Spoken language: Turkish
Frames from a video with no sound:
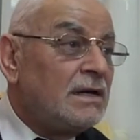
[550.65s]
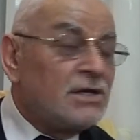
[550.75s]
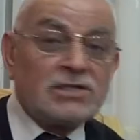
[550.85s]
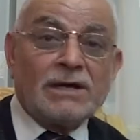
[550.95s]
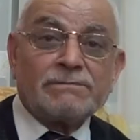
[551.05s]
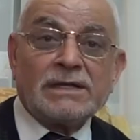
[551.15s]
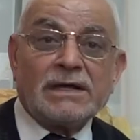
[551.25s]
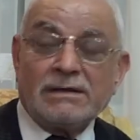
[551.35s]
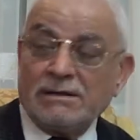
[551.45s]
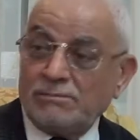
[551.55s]

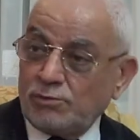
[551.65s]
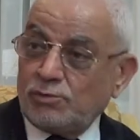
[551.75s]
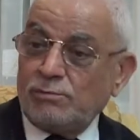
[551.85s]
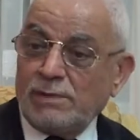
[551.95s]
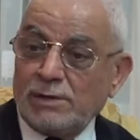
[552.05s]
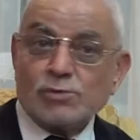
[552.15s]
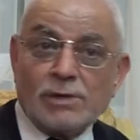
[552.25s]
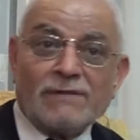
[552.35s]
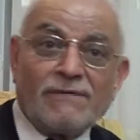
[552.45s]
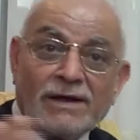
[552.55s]
Kitapta bütün
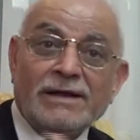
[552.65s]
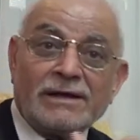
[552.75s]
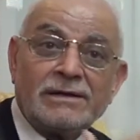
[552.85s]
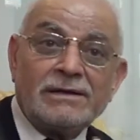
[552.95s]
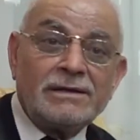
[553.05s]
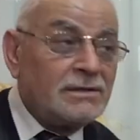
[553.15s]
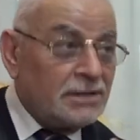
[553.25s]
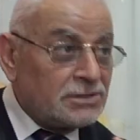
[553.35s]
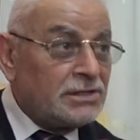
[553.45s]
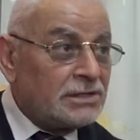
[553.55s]
mevzular var ya
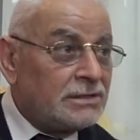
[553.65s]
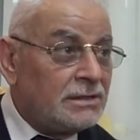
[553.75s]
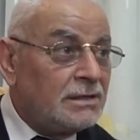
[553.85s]
yazılır.